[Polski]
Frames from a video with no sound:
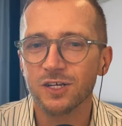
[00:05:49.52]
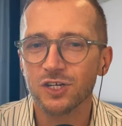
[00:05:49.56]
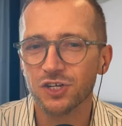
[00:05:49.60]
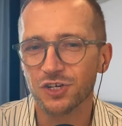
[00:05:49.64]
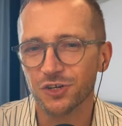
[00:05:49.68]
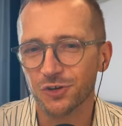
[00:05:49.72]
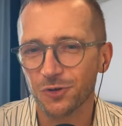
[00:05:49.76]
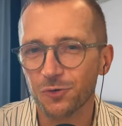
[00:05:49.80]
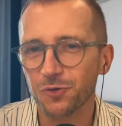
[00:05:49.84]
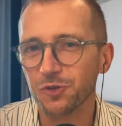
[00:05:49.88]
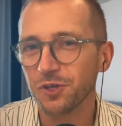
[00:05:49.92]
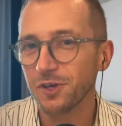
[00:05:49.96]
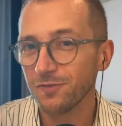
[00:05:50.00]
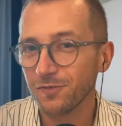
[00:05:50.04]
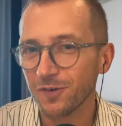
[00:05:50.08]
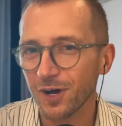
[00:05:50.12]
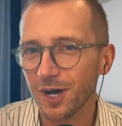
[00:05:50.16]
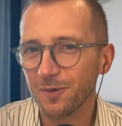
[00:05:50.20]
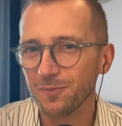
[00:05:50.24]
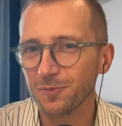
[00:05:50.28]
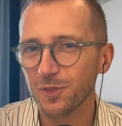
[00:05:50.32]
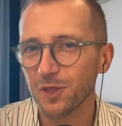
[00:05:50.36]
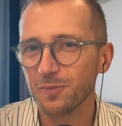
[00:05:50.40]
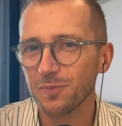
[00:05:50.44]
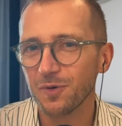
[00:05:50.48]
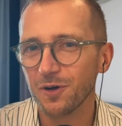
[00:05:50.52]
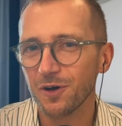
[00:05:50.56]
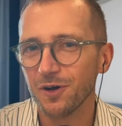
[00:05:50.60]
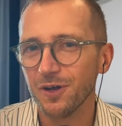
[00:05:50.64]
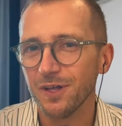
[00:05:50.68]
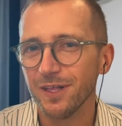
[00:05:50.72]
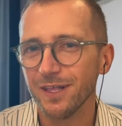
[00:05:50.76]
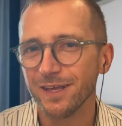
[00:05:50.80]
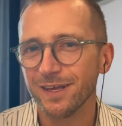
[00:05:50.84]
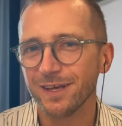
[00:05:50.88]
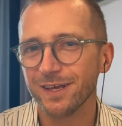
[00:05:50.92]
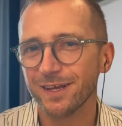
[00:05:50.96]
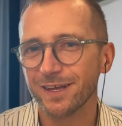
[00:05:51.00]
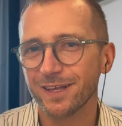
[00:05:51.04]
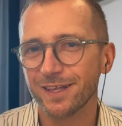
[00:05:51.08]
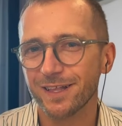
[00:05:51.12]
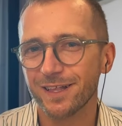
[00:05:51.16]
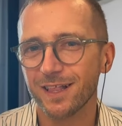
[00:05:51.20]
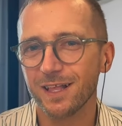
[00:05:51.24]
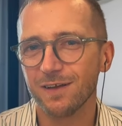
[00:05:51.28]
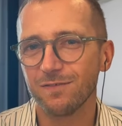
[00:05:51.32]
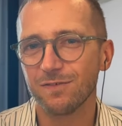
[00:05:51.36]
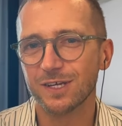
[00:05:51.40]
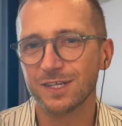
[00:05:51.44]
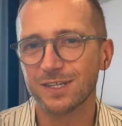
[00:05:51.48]
szczególnie wam, no bo
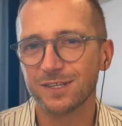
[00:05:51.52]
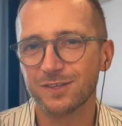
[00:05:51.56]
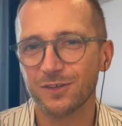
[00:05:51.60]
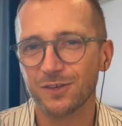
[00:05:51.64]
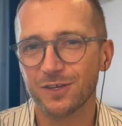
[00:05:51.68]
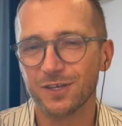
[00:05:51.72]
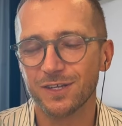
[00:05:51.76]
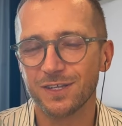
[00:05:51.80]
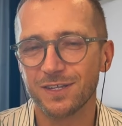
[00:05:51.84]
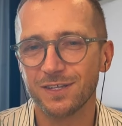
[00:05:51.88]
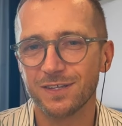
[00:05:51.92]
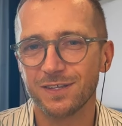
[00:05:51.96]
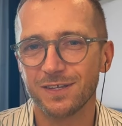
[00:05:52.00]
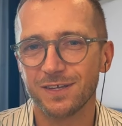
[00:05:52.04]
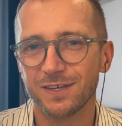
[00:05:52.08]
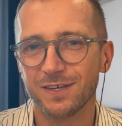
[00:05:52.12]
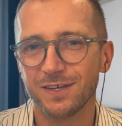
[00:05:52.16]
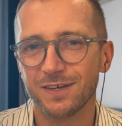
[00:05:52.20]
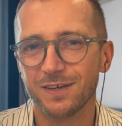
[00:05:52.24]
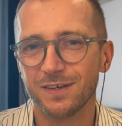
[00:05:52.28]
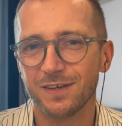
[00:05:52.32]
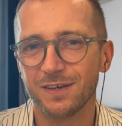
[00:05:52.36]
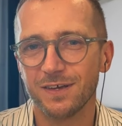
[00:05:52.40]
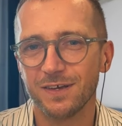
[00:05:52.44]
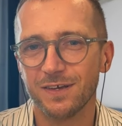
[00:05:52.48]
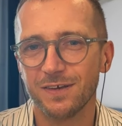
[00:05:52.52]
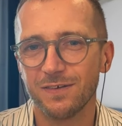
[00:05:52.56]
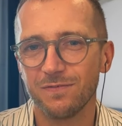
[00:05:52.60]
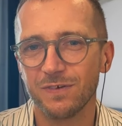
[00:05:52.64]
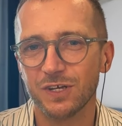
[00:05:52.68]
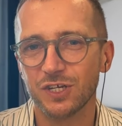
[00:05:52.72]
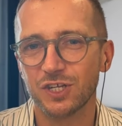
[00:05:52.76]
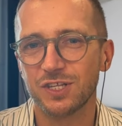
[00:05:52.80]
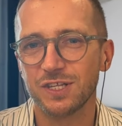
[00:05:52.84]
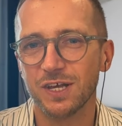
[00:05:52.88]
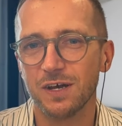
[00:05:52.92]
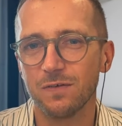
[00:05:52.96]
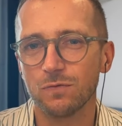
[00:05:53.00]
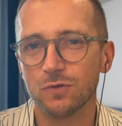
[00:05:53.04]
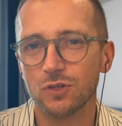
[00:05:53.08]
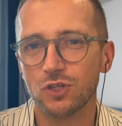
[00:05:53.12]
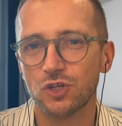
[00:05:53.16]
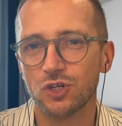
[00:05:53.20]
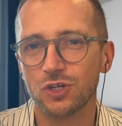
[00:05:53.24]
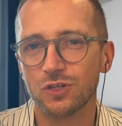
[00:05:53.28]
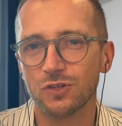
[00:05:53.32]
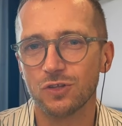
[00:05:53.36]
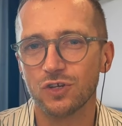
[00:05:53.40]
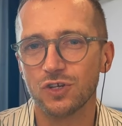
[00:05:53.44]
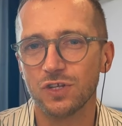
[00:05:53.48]
dla was to jest wasz zawód,
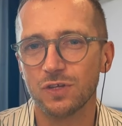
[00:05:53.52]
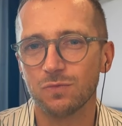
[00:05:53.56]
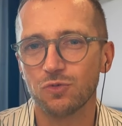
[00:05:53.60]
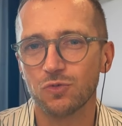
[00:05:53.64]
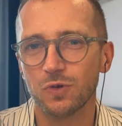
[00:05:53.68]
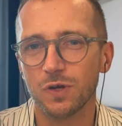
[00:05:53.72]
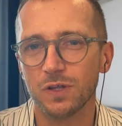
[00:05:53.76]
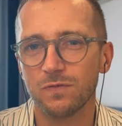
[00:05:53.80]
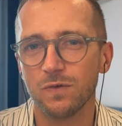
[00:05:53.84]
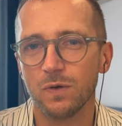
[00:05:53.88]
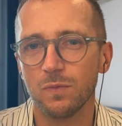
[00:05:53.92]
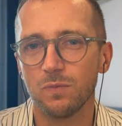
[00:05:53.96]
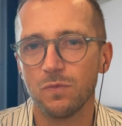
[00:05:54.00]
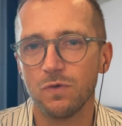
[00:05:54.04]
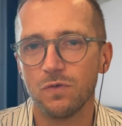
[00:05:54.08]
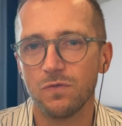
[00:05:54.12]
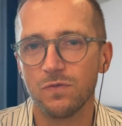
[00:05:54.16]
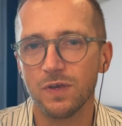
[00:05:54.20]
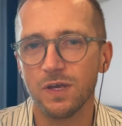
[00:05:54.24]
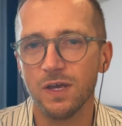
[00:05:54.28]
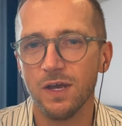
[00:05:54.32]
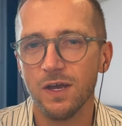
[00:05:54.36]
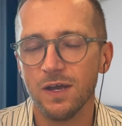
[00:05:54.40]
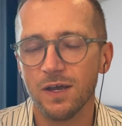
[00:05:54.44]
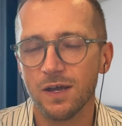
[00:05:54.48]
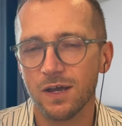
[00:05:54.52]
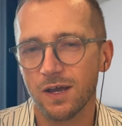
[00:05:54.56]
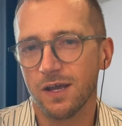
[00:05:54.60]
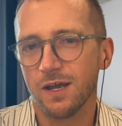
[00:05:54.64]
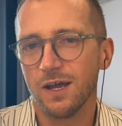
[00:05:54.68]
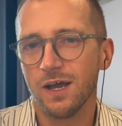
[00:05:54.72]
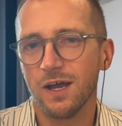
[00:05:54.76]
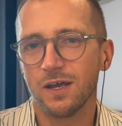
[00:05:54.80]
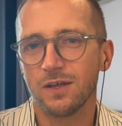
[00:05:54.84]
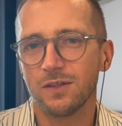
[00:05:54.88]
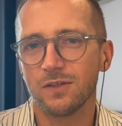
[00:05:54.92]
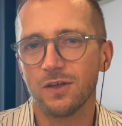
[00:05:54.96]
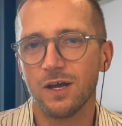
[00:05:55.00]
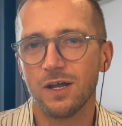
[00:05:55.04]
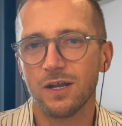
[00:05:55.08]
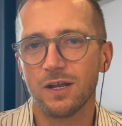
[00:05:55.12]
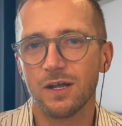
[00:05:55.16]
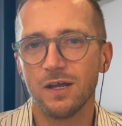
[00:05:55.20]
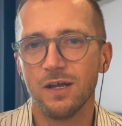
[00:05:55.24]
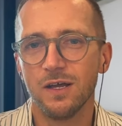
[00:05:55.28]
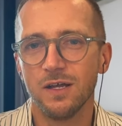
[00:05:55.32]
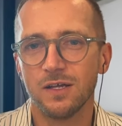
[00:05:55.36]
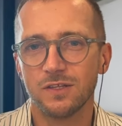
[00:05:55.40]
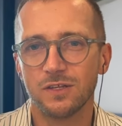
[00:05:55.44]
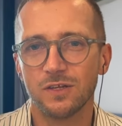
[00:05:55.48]
czy ktoś na przykład wam mówi, hej, hej, no
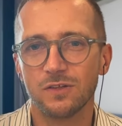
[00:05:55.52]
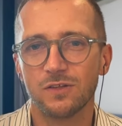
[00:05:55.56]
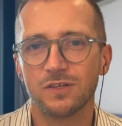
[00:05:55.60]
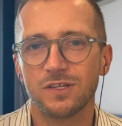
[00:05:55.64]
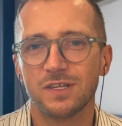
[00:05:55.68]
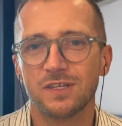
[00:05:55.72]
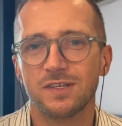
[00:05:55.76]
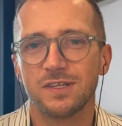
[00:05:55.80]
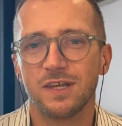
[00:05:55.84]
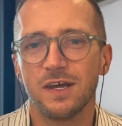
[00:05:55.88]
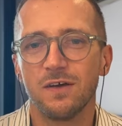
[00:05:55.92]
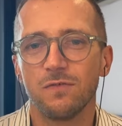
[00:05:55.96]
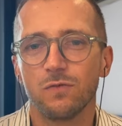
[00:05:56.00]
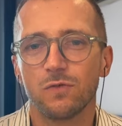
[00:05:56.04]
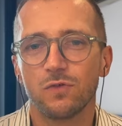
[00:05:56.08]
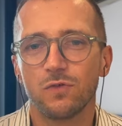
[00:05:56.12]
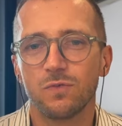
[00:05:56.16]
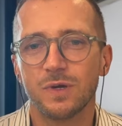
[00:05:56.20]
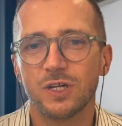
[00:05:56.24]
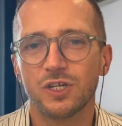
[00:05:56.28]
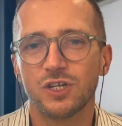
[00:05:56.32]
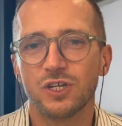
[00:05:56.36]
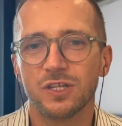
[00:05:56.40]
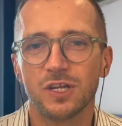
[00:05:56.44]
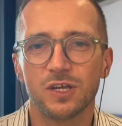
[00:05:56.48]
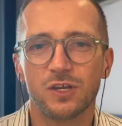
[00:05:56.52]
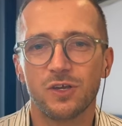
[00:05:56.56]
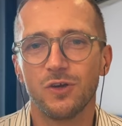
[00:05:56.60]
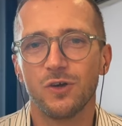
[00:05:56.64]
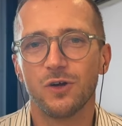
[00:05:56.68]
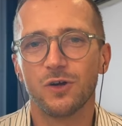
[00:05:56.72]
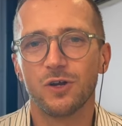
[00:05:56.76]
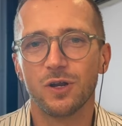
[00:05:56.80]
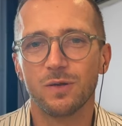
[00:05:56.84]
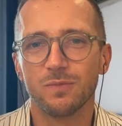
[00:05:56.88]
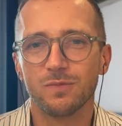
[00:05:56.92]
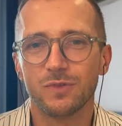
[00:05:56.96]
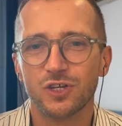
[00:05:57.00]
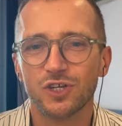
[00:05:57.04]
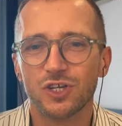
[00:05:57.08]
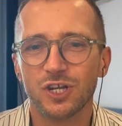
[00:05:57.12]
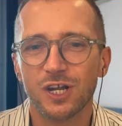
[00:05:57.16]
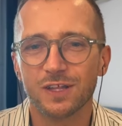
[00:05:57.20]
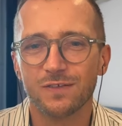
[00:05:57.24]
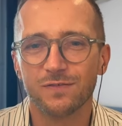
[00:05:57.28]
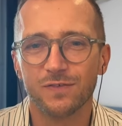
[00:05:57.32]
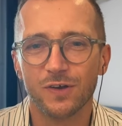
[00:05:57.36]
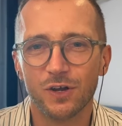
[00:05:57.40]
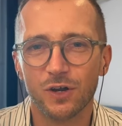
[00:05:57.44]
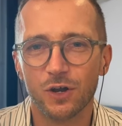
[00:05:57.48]
ale co to za zawód, macie taki ogromny
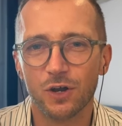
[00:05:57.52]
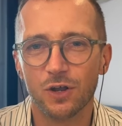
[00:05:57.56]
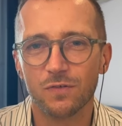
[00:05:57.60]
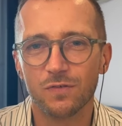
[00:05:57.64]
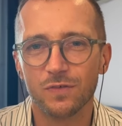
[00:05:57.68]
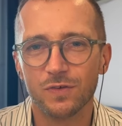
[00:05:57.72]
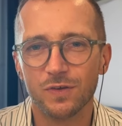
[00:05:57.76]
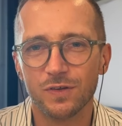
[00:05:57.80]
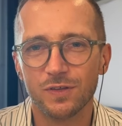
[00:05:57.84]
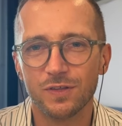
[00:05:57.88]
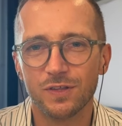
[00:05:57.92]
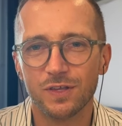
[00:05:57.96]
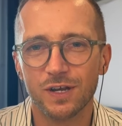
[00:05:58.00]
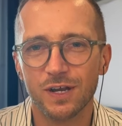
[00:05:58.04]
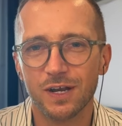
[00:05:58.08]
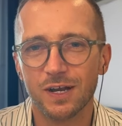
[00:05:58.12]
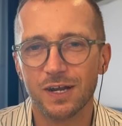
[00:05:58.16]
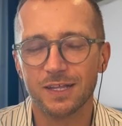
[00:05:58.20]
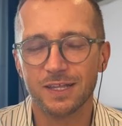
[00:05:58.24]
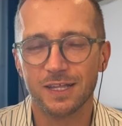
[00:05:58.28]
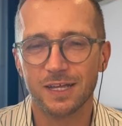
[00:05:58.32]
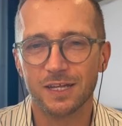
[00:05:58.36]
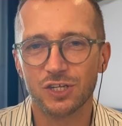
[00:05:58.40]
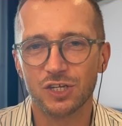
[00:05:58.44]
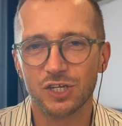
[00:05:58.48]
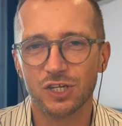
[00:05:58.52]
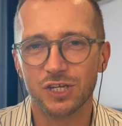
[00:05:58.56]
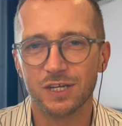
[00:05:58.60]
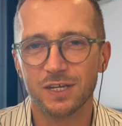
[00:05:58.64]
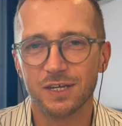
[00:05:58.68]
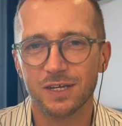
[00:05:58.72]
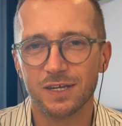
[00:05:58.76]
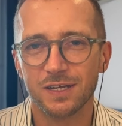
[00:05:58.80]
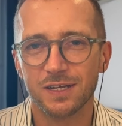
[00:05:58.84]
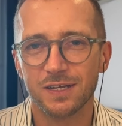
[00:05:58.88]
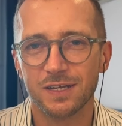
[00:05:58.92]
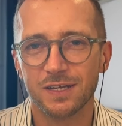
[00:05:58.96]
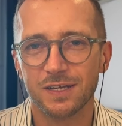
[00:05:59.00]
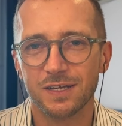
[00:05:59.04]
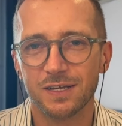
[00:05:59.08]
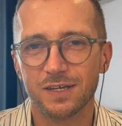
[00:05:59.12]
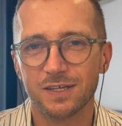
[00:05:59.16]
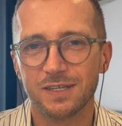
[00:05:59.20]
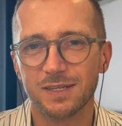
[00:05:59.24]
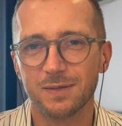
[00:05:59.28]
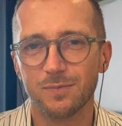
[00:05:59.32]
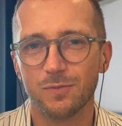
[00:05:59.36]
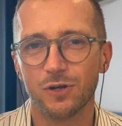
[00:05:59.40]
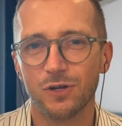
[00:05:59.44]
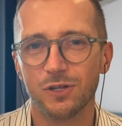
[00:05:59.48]
ślad węglowy, tyle latacie
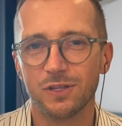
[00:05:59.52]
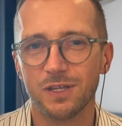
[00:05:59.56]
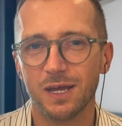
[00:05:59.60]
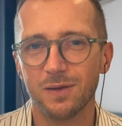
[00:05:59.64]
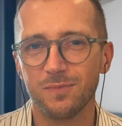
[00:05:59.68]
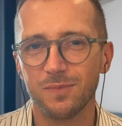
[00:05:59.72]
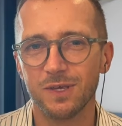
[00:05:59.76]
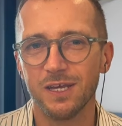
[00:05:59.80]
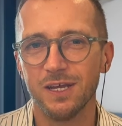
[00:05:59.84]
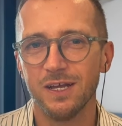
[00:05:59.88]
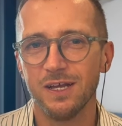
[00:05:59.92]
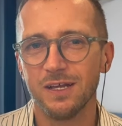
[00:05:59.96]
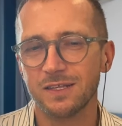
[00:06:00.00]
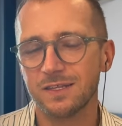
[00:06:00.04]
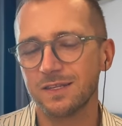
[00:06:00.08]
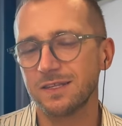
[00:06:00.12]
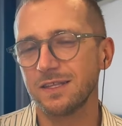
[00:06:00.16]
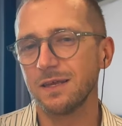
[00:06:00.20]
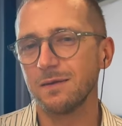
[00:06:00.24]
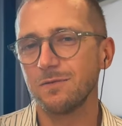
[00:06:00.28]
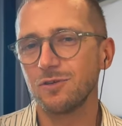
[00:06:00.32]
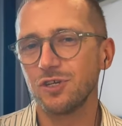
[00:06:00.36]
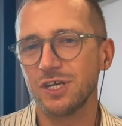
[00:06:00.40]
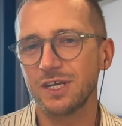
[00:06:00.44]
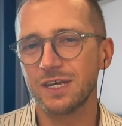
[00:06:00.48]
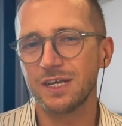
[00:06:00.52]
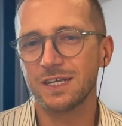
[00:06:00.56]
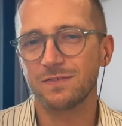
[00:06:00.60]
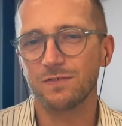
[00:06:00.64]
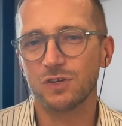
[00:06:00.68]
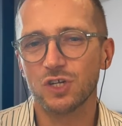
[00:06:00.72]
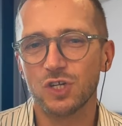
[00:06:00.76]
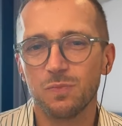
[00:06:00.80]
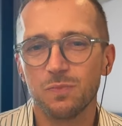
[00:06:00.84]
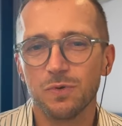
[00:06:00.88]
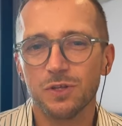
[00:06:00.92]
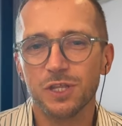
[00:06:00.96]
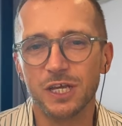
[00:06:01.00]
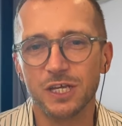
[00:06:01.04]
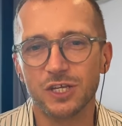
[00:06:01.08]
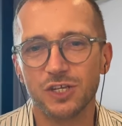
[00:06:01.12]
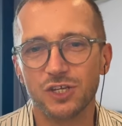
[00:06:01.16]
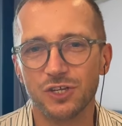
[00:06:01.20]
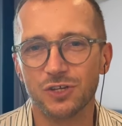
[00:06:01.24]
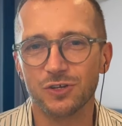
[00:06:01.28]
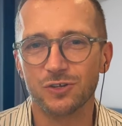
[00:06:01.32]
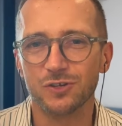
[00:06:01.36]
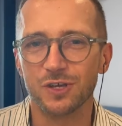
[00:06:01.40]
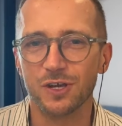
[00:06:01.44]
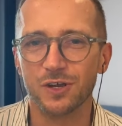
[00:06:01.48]
samochodem, samolotami. Zastanawiam się, jakie jest wasze
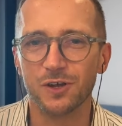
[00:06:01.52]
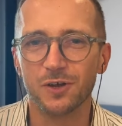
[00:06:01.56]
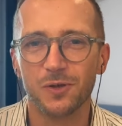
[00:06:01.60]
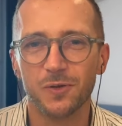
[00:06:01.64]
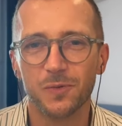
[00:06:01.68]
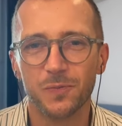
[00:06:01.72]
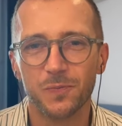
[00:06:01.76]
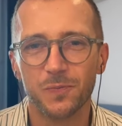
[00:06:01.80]
podejście do tego.